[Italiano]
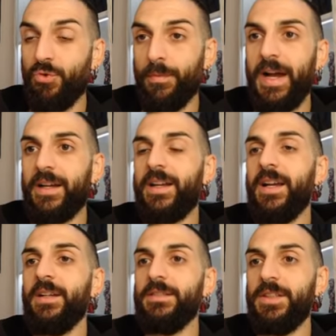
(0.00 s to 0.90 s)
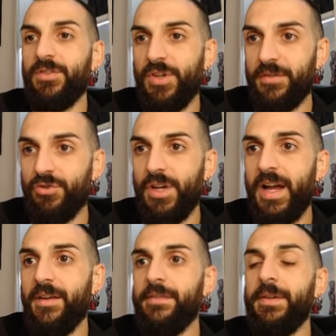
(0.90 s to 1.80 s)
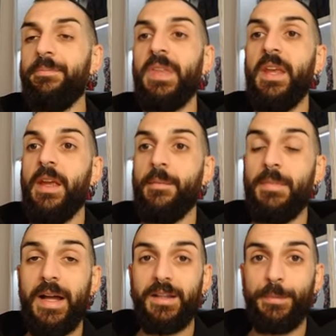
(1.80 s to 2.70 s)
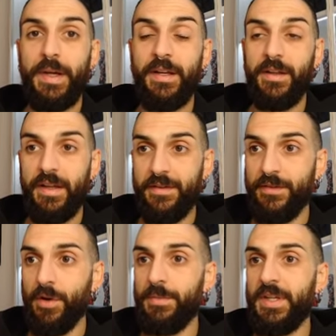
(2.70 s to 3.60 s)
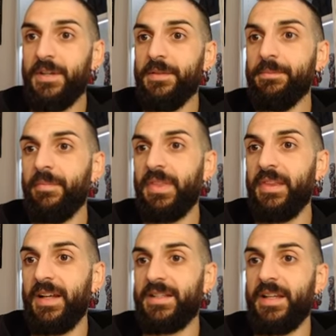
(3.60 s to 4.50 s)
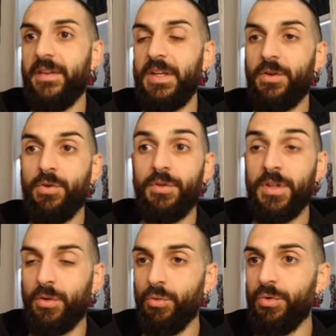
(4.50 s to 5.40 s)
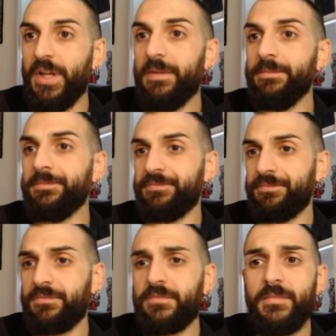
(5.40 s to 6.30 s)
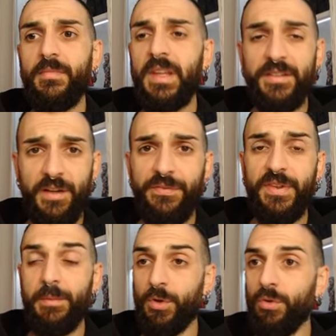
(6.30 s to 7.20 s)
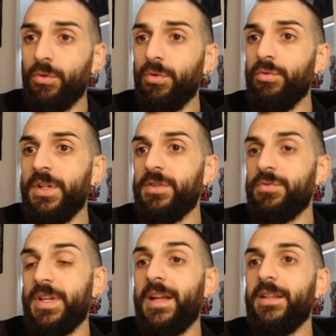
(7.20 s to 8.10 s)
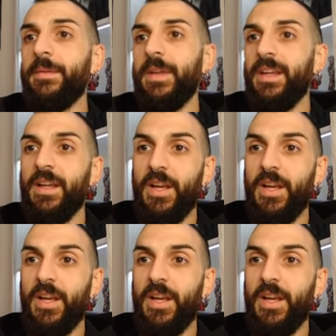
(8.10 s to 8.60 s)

Chewbacca, Jar Jar, Batman e Robin della serie con Clooney, del film con Clooney, scusate,